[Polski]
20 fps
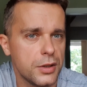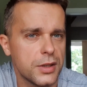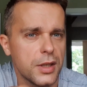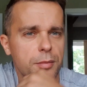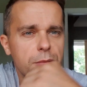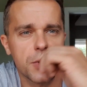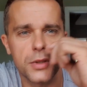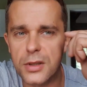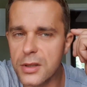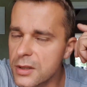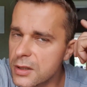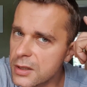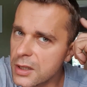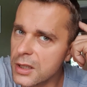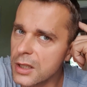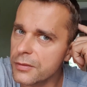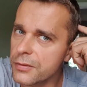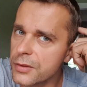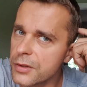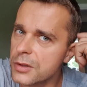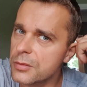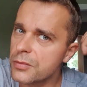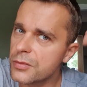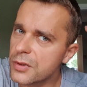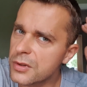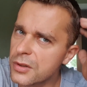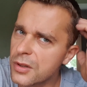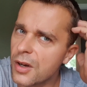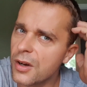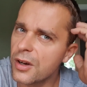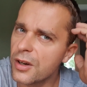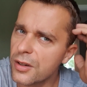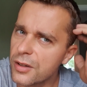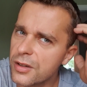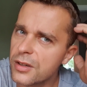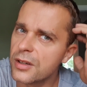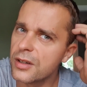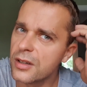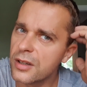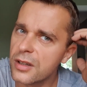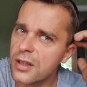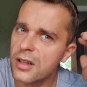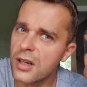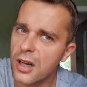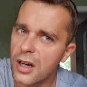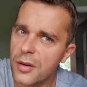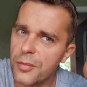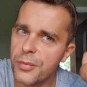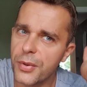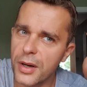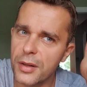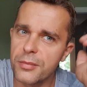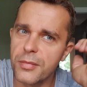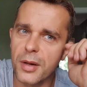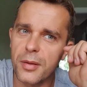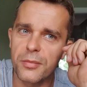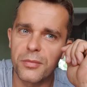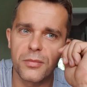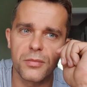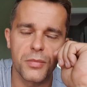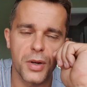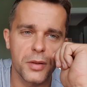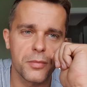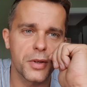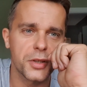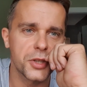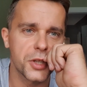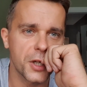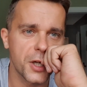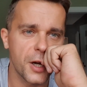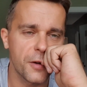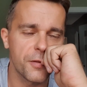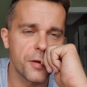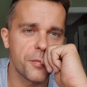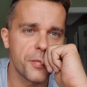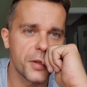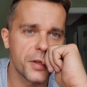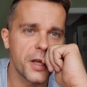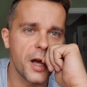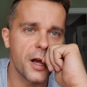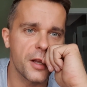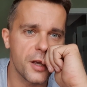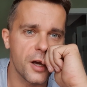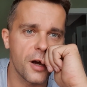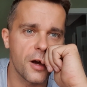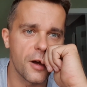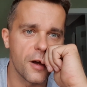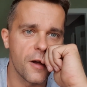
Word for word: sami się zastanawiać, mówię, no, a pan ma, pan ma ciekawe pytania.